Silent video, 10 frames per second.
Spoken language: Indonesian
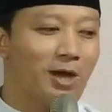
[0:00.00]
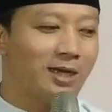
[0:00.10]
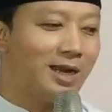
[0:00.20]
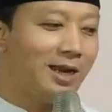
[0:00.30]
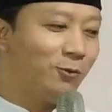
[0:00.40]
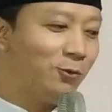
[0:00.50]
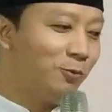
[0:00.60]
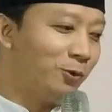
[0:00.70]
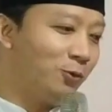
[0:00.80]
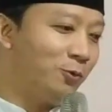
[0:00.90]
adalah
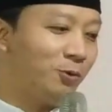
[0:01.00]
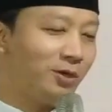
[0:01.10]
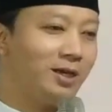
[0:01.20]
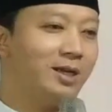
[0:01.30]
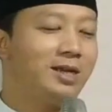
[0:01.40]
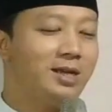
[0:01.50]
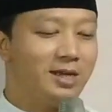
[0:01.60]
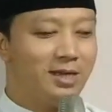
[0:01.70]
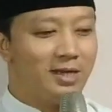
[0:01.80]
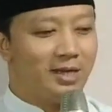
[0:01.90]
umur-umur
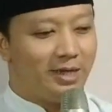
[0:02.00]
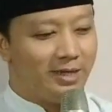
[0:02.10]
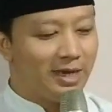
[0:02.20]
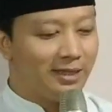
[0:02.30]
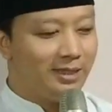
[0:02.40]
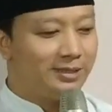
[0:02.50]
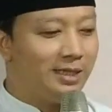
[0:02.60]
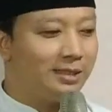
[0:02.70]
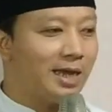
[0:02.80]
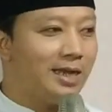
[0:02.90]
yang
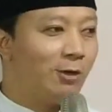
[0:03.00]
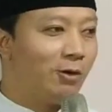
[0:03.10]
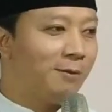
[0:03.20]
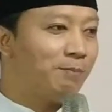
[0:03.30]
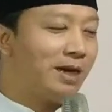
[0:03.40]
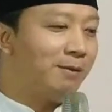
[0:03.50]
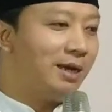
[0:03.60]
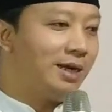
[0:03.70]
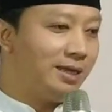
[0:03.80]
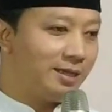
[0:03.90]
dicintai oleh para
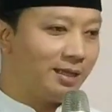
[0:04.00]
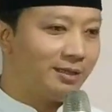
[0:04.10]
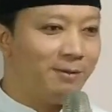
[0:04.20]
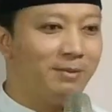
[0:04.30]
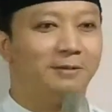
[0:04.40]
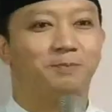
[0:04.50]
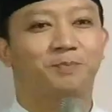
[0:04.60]
malaikat. Amin.